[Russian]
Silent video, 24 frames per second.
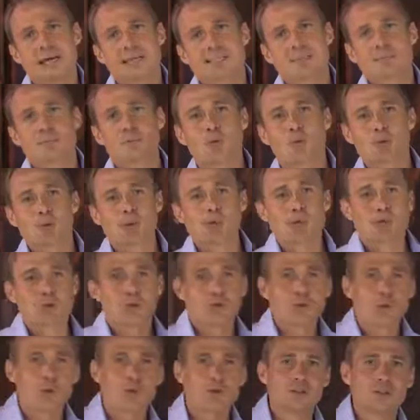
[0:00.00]
смотрите
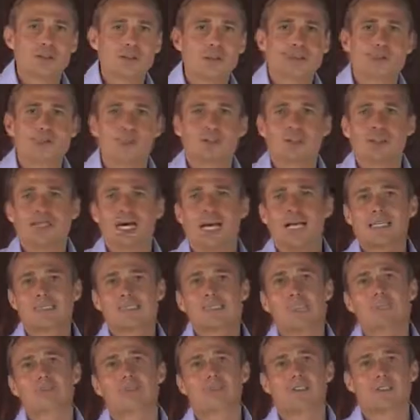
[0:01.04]
новости, очень
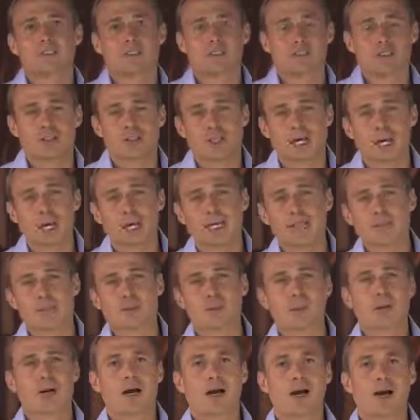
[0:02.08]
часто вы
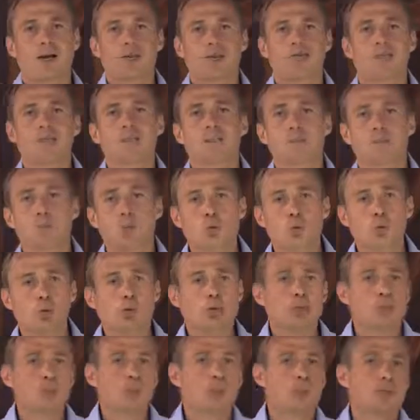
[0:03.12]
читаете про
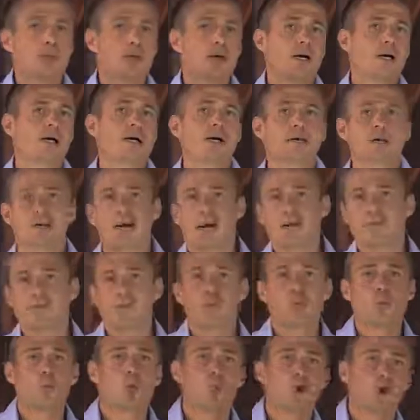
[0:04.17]
Фейсбуки, про
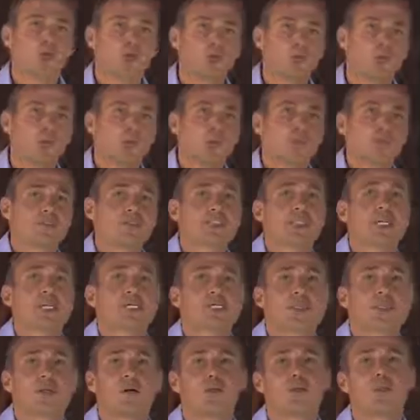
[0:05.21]
Равиверки, про все
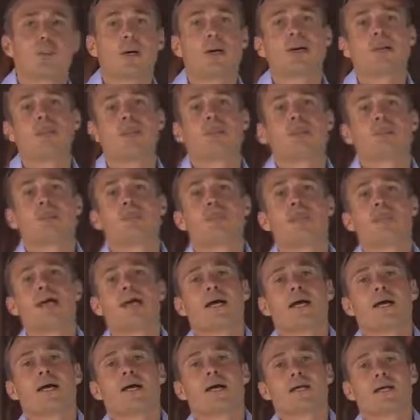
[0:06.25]
эти компании –
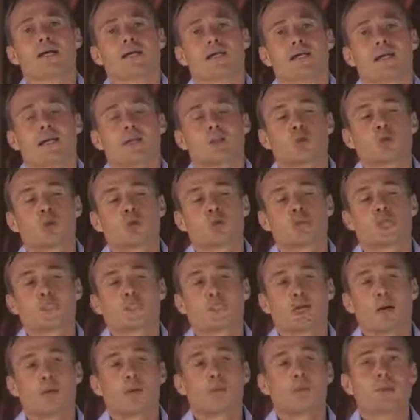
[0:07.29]
Э, которые на
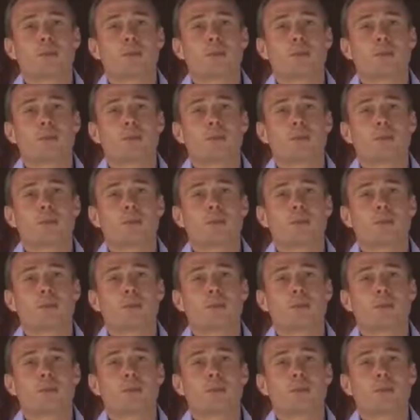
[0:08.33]
самом